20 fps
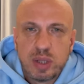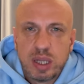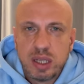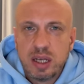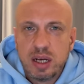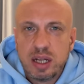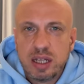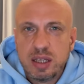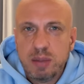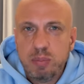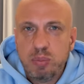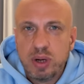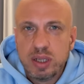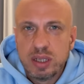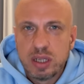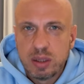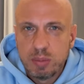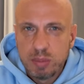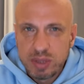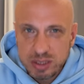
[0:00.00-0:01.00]
Daniela Dibła,
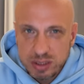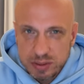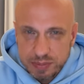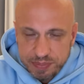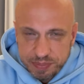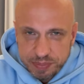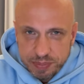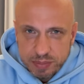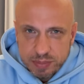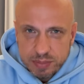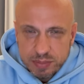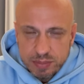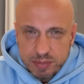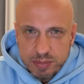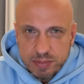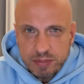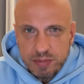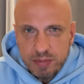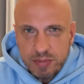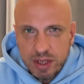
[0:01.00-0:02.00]
natomiast
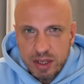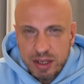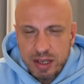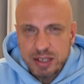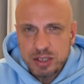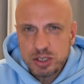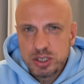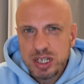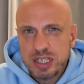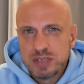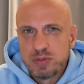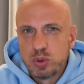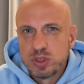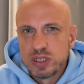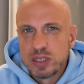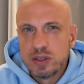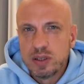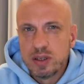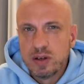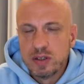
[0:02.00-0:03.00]
jeszcze raz
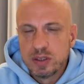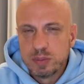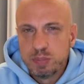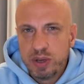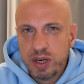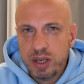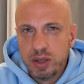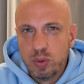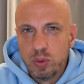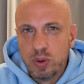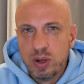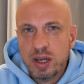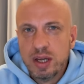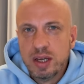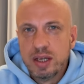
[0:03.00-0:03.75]
wrócę do tego sparingu.